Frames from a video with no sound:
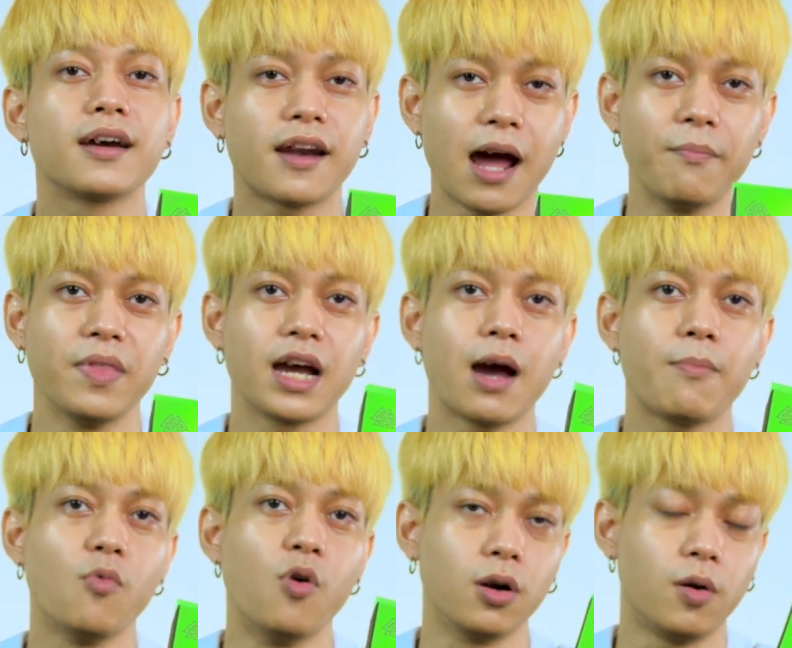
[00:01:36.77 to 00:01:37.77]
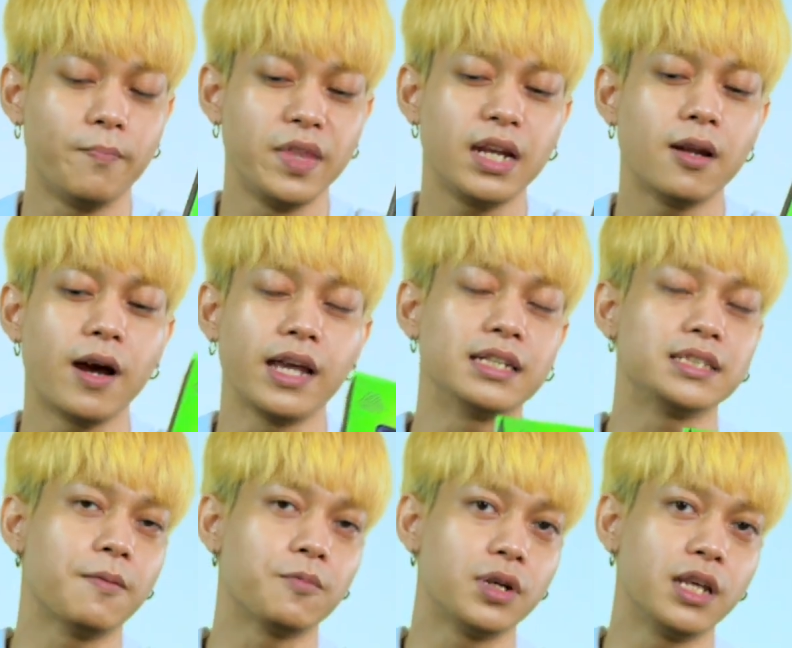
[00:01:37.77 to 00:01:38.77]
กรัมนะครับบวกลบนิดหน่อยนะ
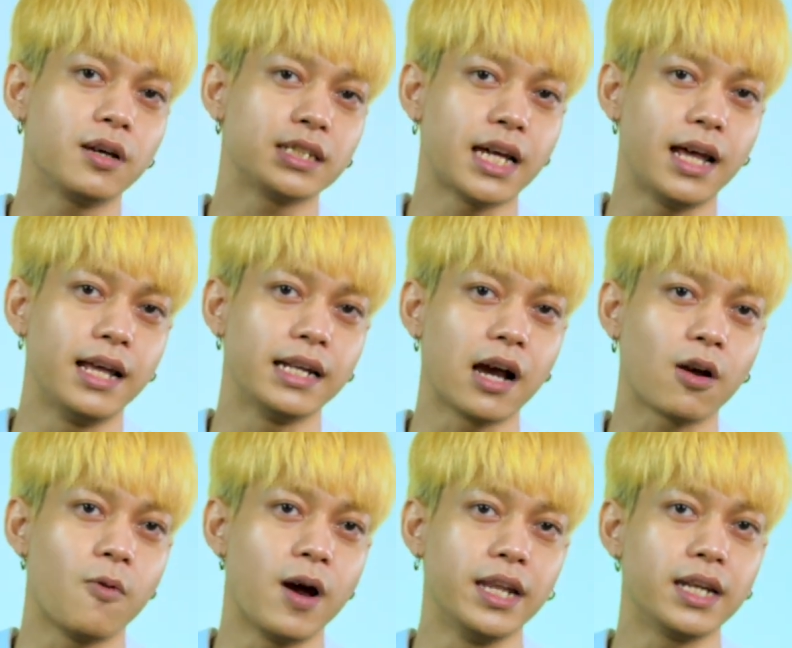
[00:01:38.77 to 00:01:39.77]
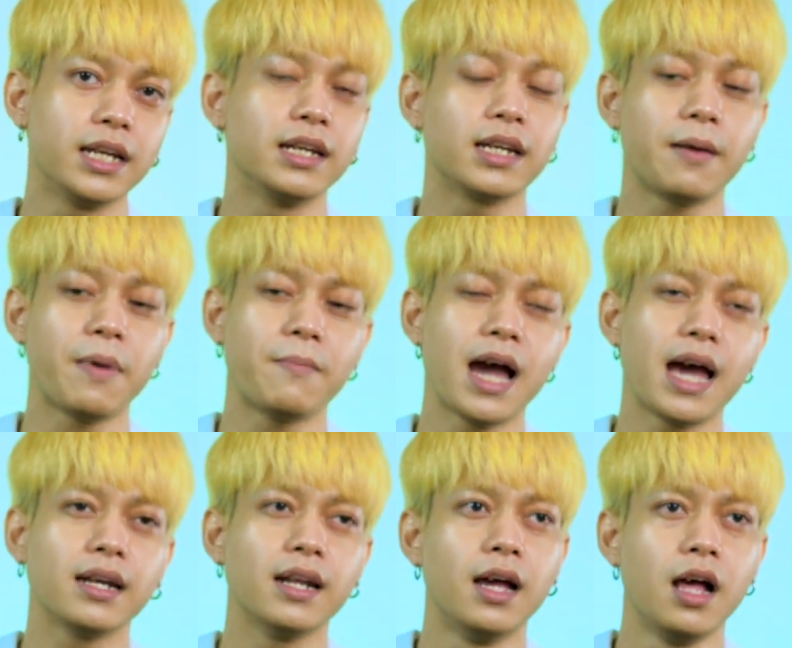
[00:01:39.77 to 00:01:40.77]
สำหรับตัวนี้ก็จะหนักกว่านิดนึงนะประมา
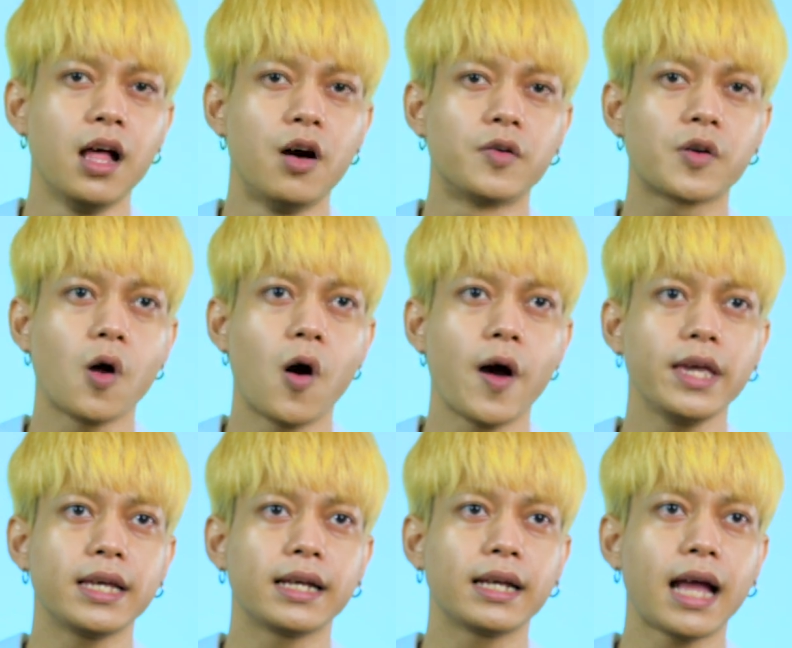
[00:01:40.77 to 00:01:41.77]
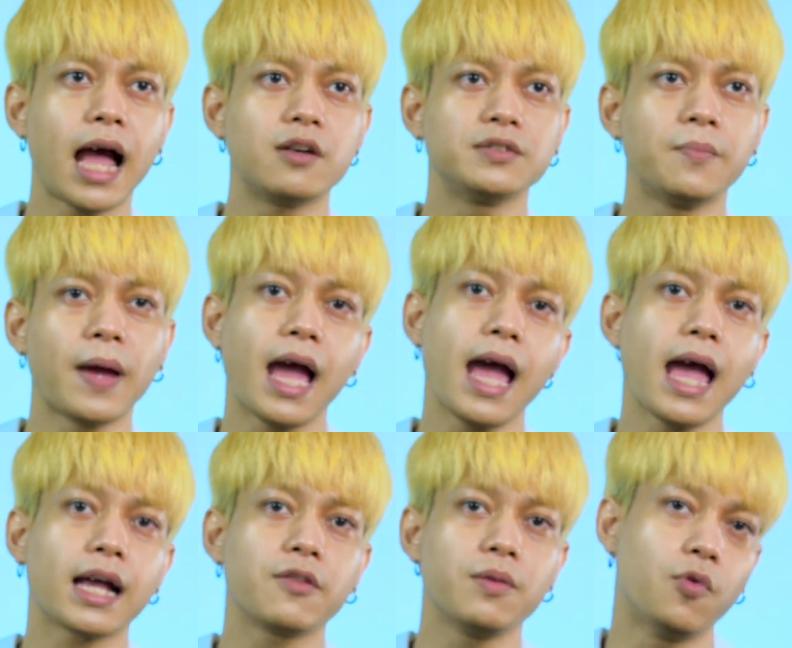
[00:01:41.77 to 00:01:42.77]
ณหนึ่งร้อยเก้าสิบห้า
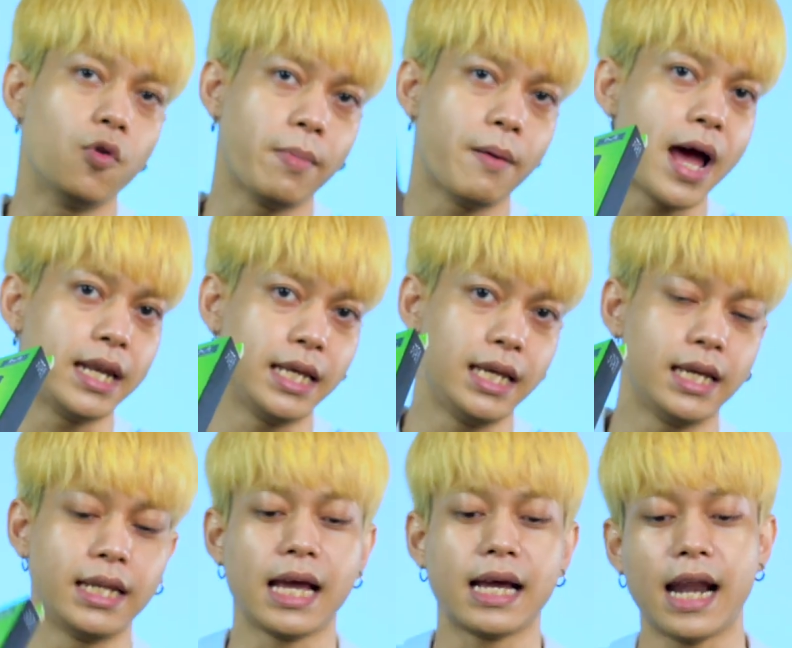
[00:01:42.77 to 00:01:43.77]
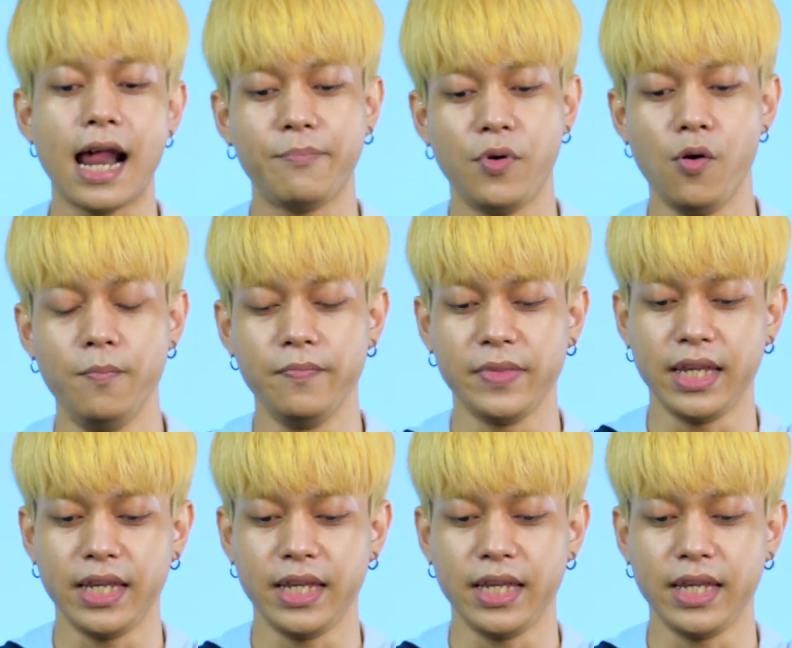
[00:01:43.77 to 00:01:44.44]
เก้าสิบหกประมาณนี้นะครับผม